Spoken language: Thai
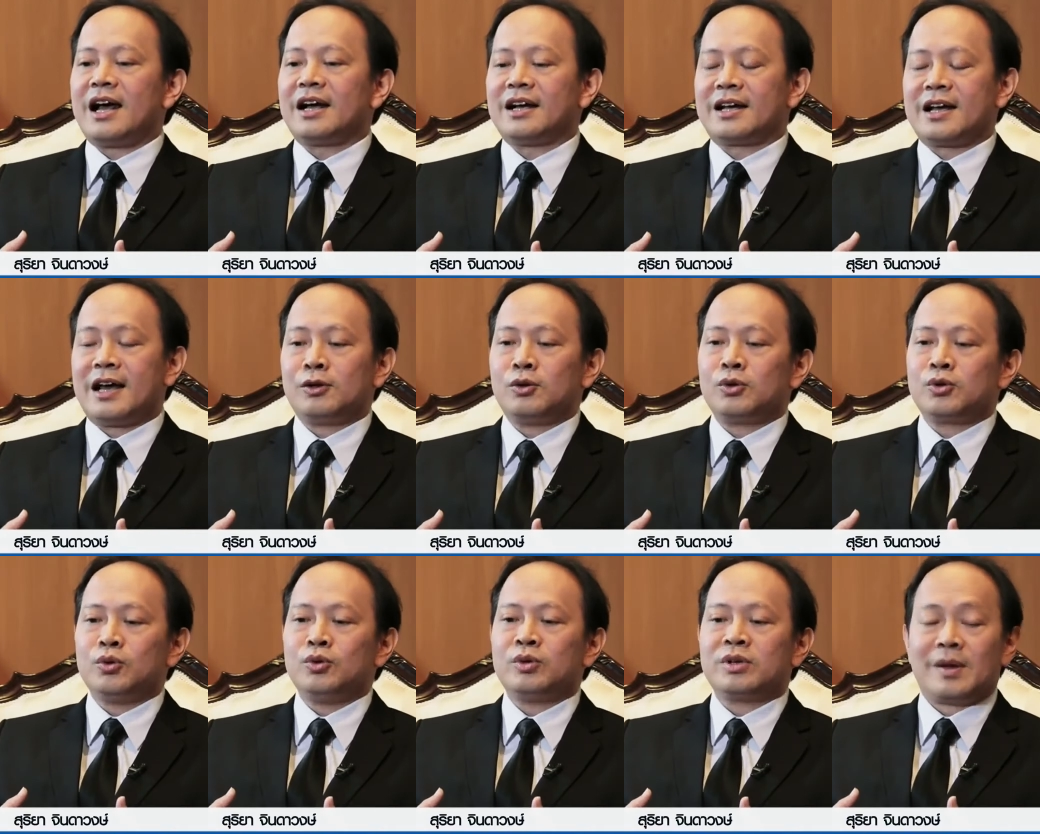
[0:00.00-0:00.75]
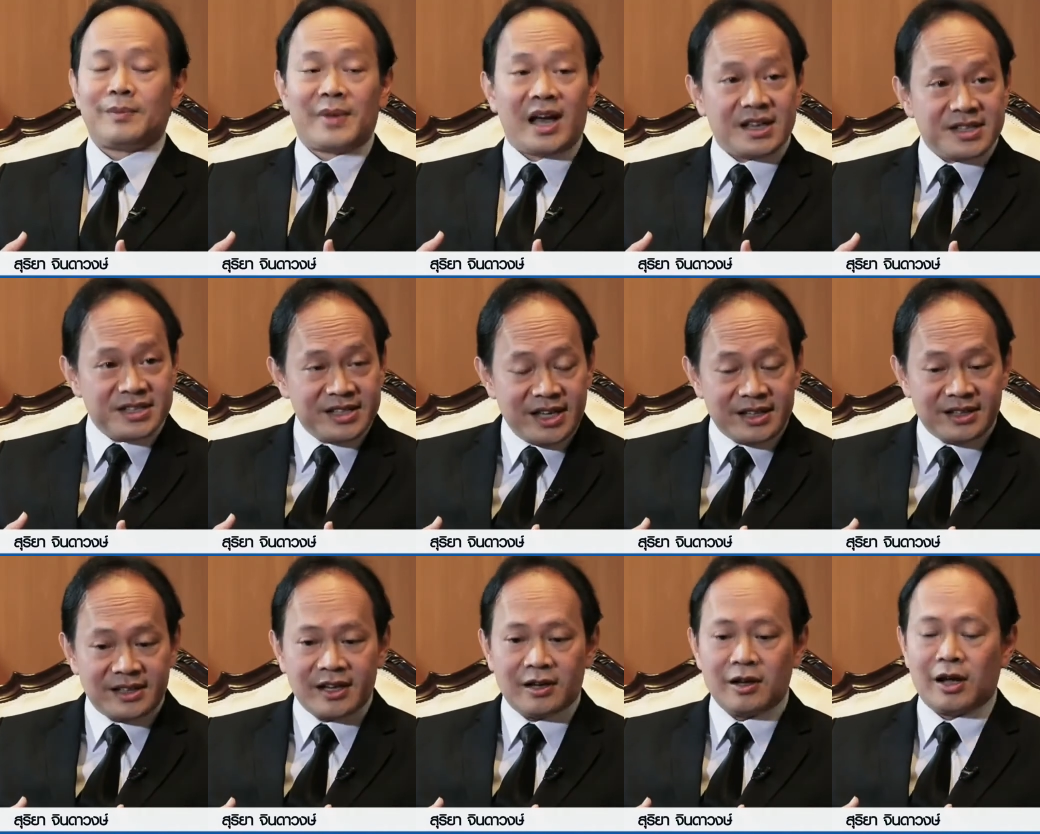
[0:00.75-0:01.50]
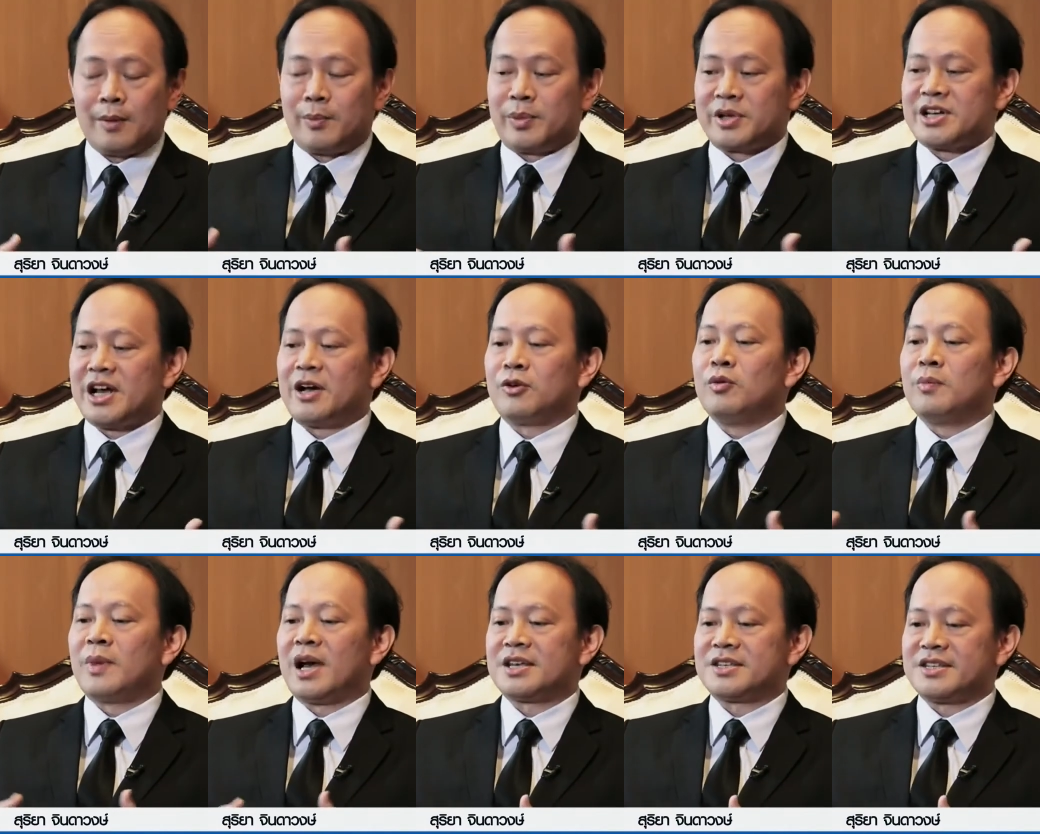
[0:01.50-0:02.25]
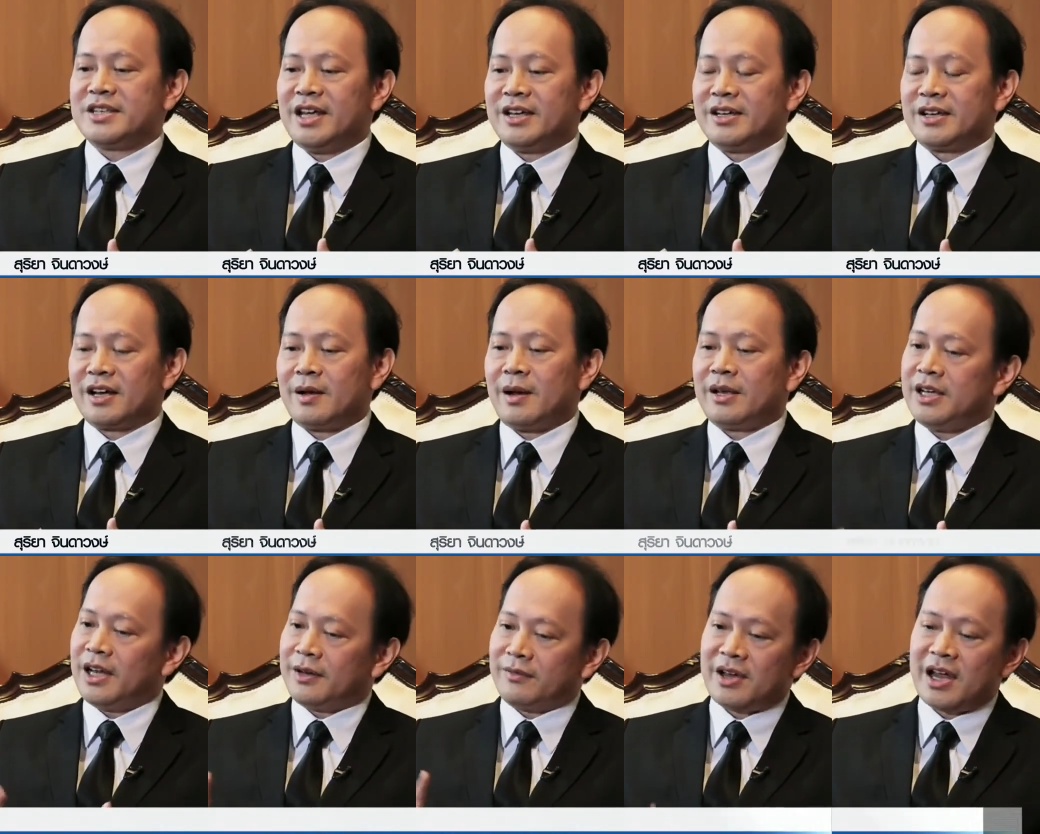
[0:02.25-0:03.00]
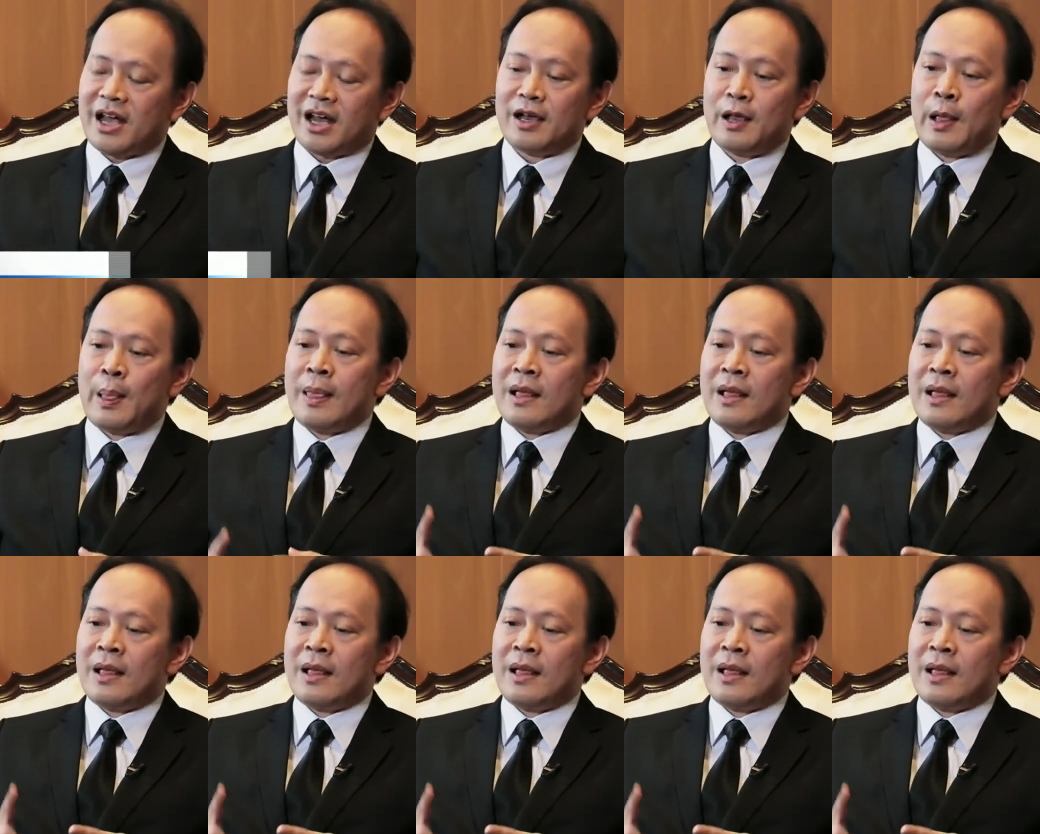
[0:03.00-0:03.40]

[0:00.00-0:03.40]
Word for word: ค้ากับการลงทุนกับอาเซียน และกับประชาคมอาเซียนนะครับอันนี้อันแรก